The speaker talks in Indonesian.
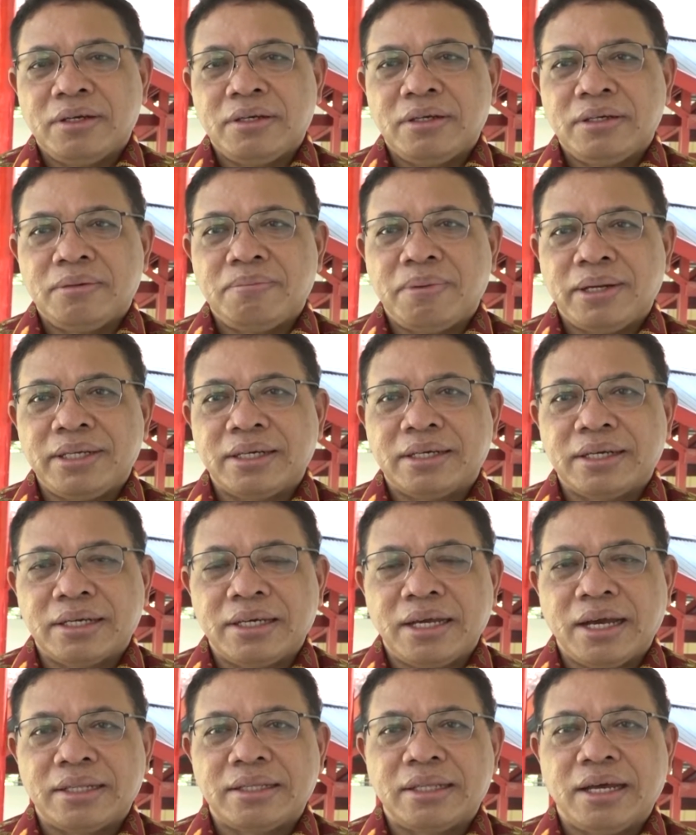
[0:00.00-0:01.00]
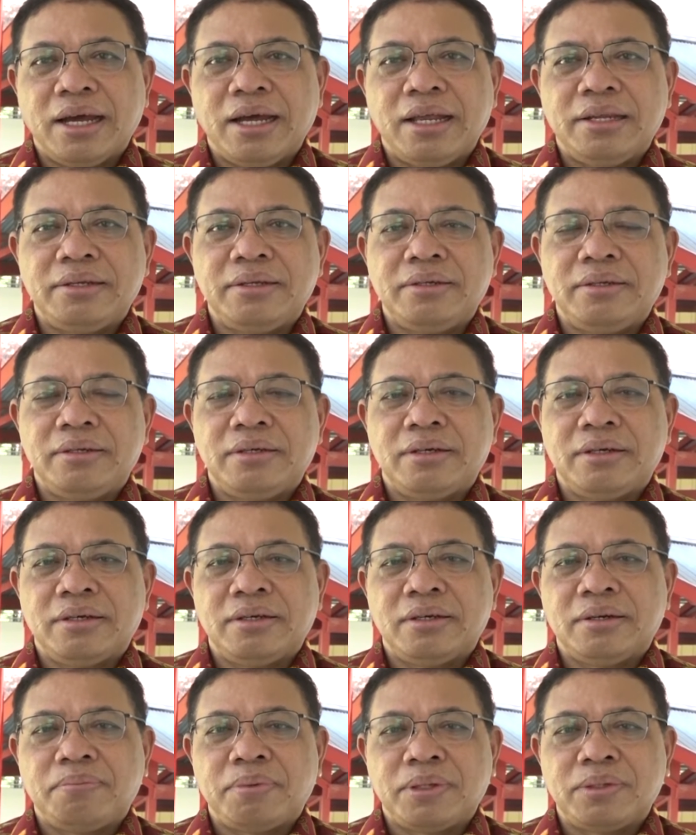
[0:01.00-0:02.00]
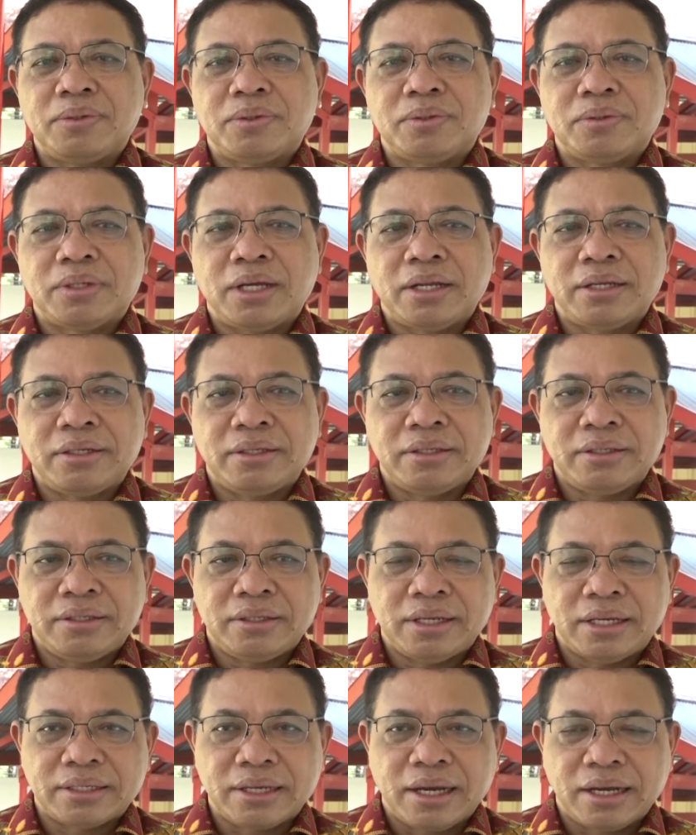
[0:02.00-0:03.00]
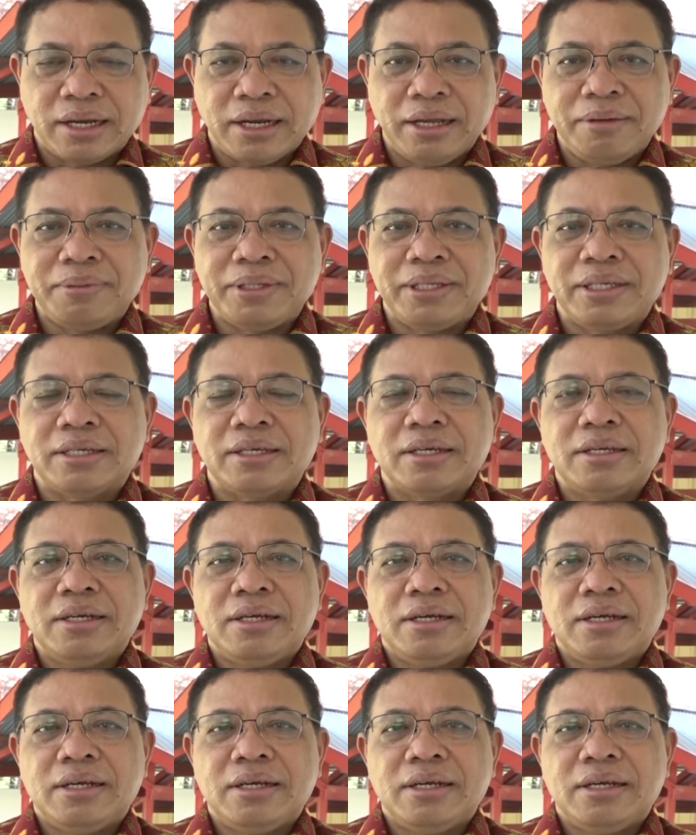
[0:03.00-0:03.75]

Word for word: Eh, banyak kegiatan eh, penyusunan naskah akademik,